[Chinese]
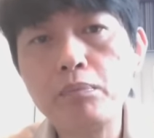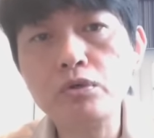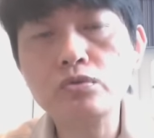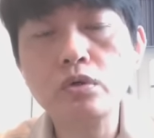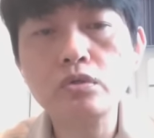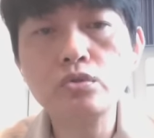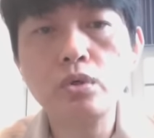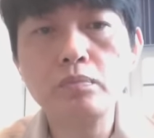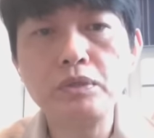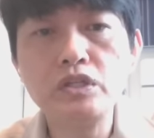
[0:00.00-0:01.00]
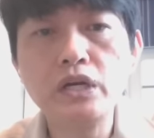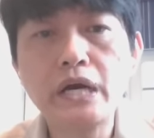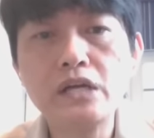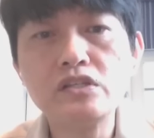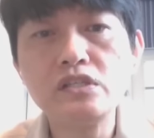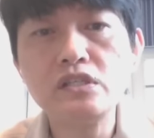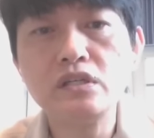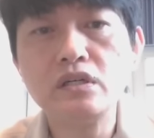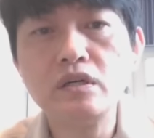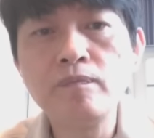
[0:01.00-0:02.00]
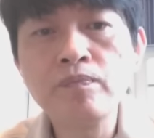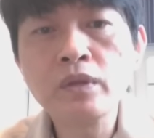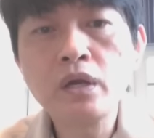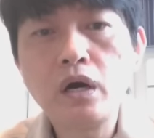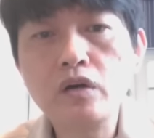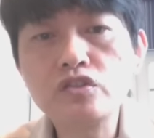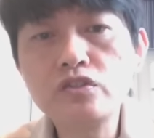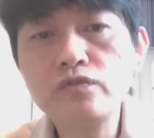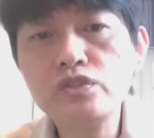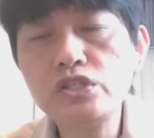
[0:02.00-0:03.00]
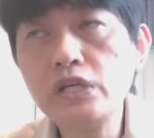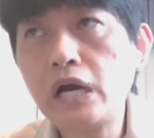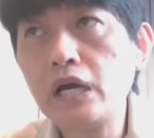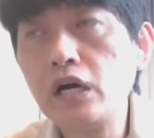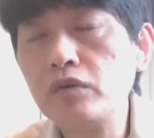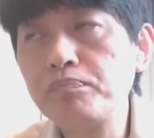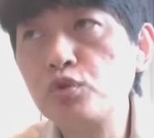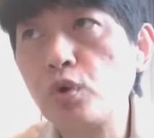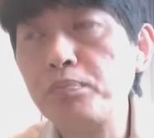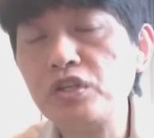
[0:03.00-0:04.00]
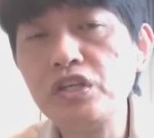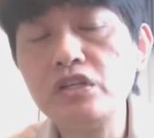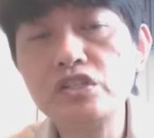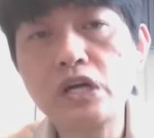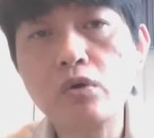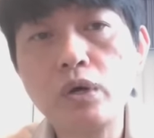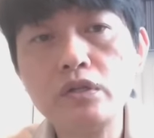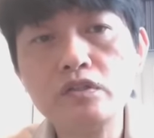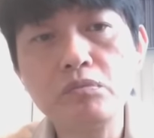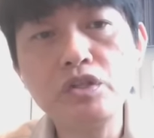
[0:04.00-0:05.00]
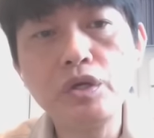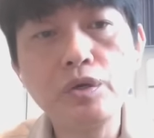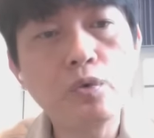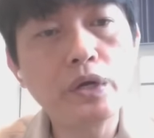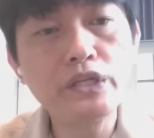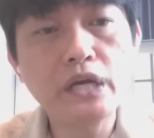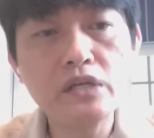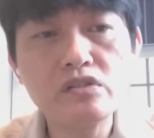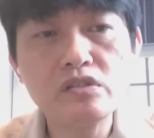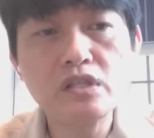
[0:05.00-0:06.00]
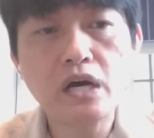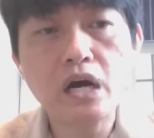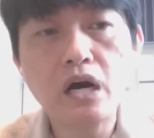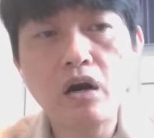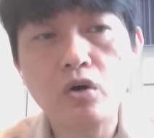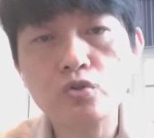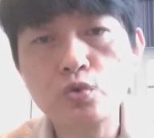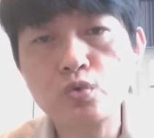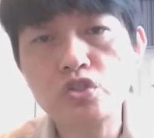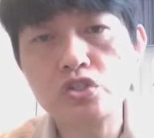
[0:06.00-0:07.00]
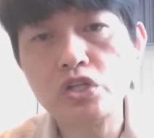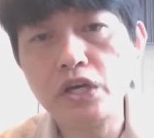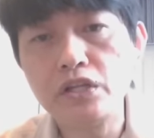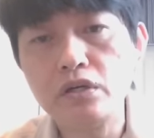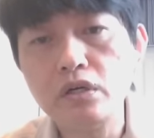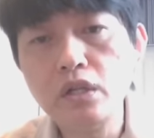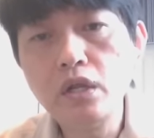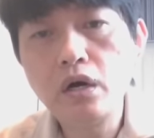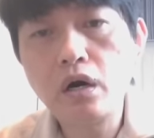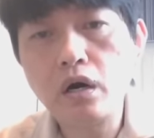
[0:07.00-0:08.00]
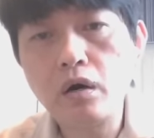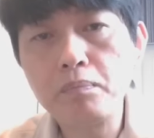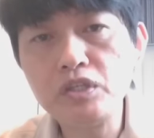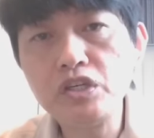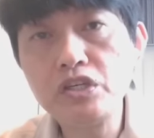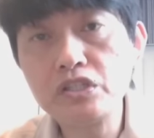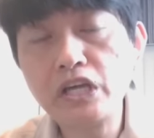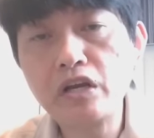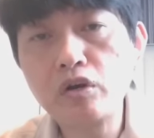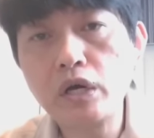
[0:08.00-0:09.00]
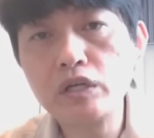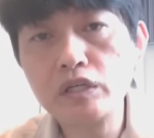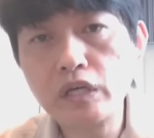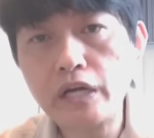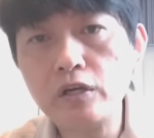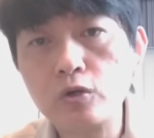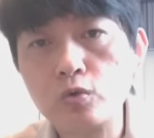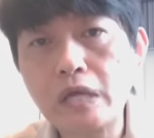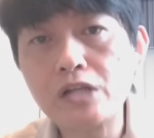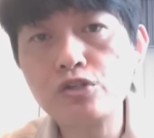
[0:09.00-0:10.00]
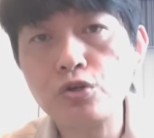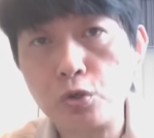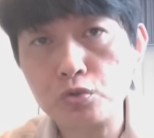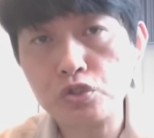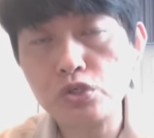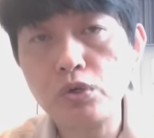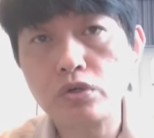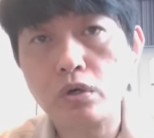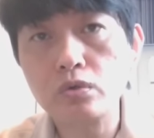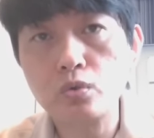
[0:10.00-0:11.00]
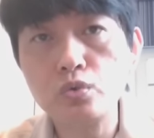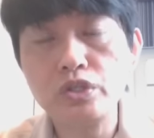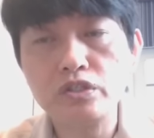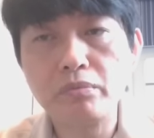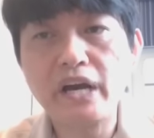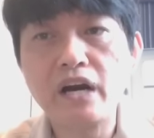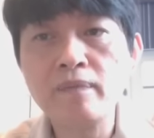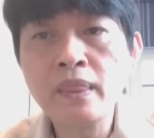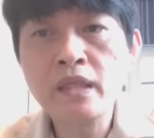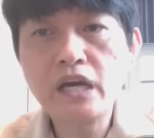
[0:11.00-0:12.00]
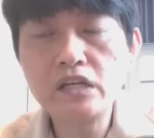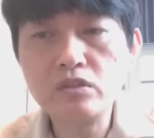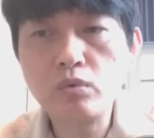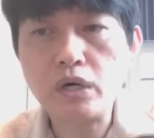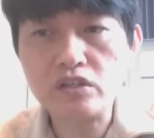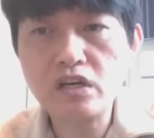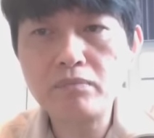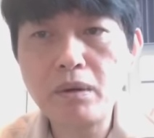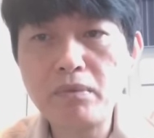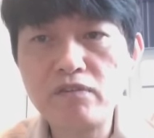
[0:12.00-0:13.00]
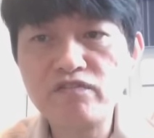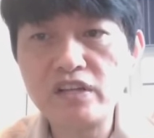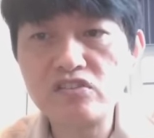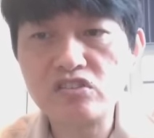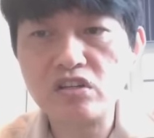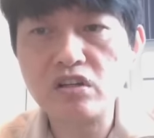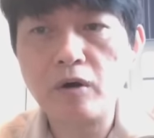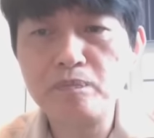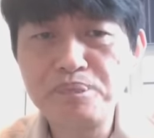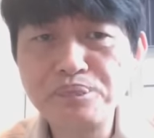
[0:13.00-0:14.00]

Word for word: 比如说做笔电 I C 的，好、哦、伺服器啊，呃，做笔电的相关的什么电源管理 I C 的啊，哦，诸如此类的，哦，笔电的相关概念股，它就有机会从谷底怎么样开始往上慢慢翻身哦。